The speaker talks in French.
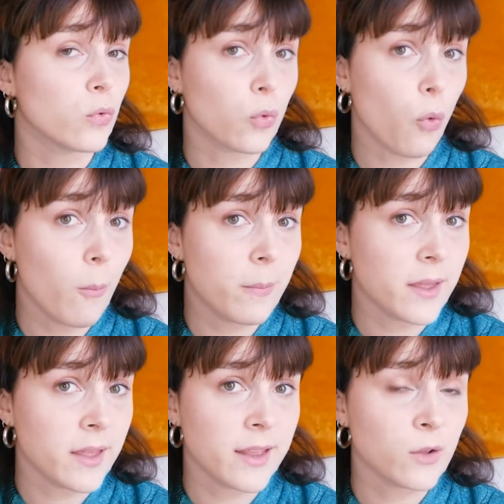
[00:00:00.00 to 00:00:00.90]
se
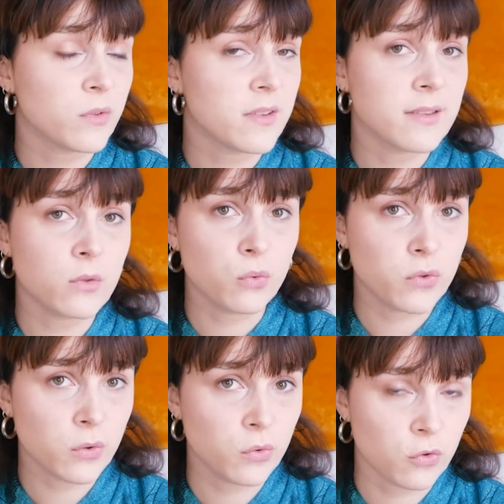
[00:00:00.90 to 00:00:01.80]
tromper et de tester toutes
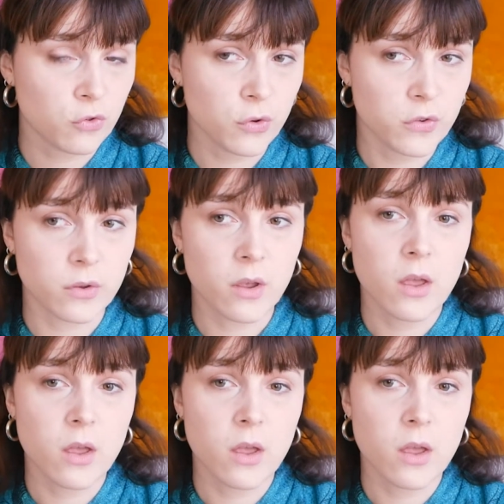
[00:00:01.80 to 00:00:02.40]
sortes de choses.